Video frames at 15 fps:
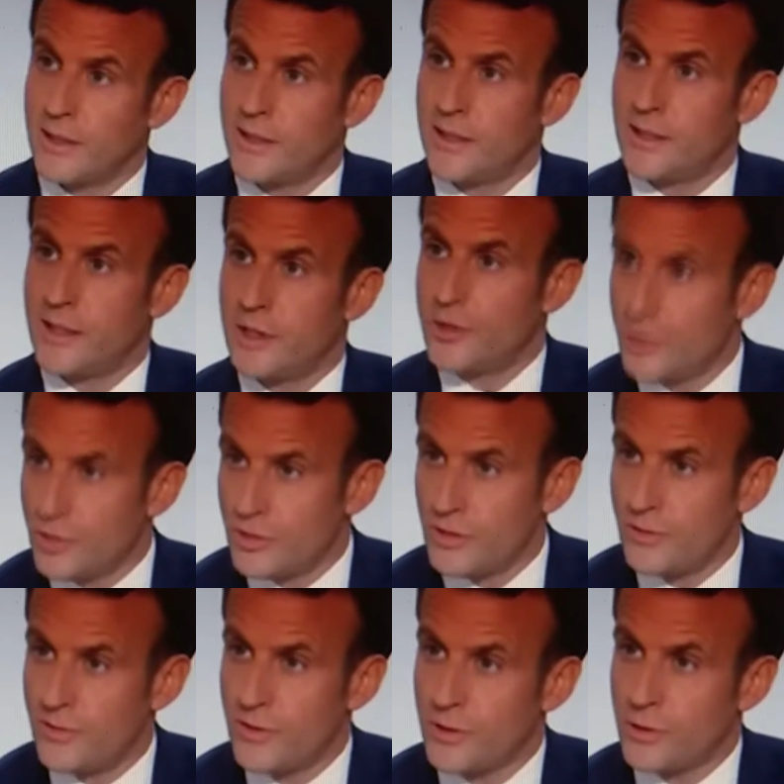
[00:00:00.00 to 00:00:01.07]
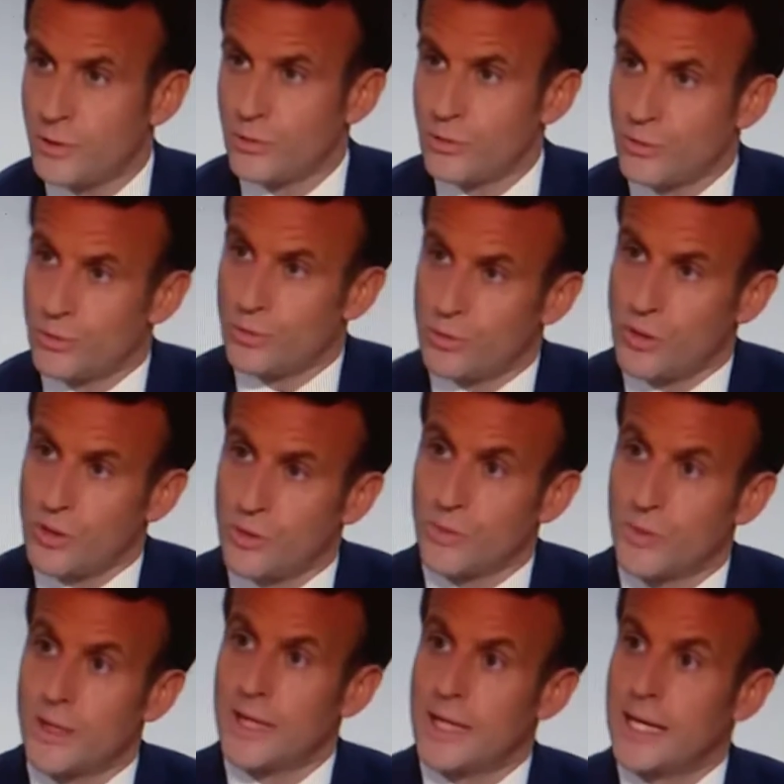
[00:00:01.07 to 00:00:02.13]
et qui justifie que nous ne
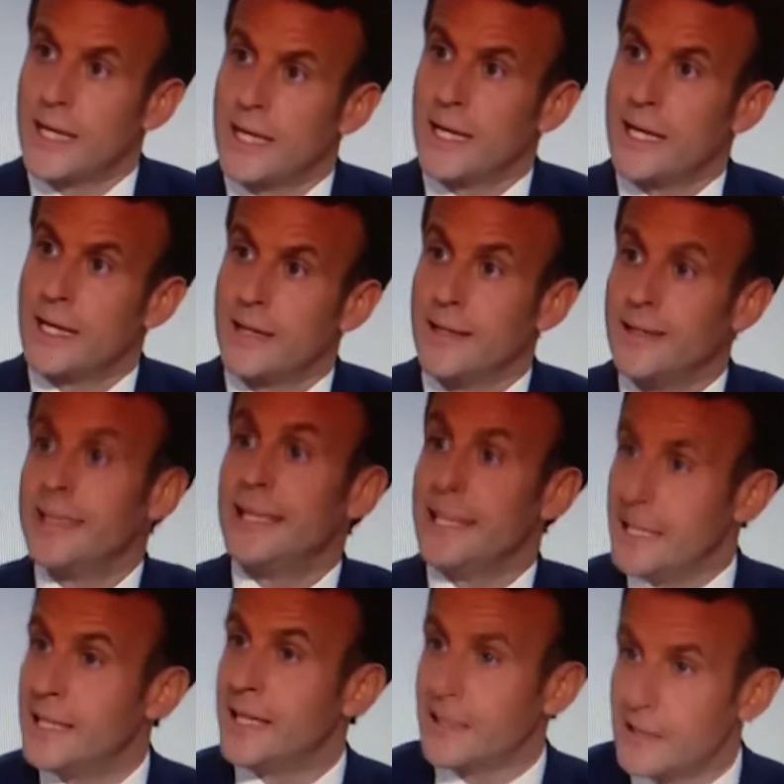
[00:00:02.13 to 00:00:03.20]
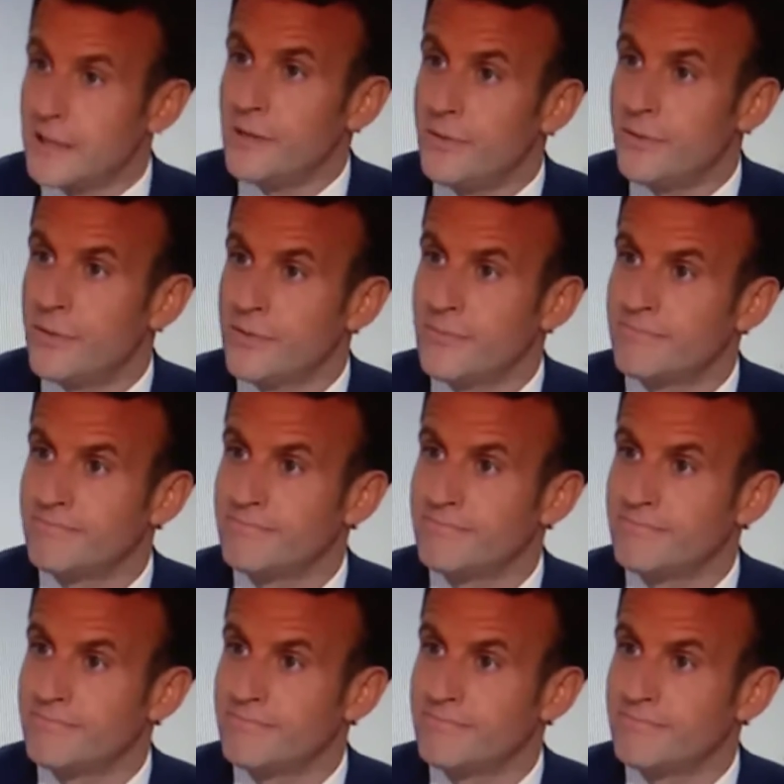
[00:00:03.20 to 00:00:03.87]
soyons ni inactifs,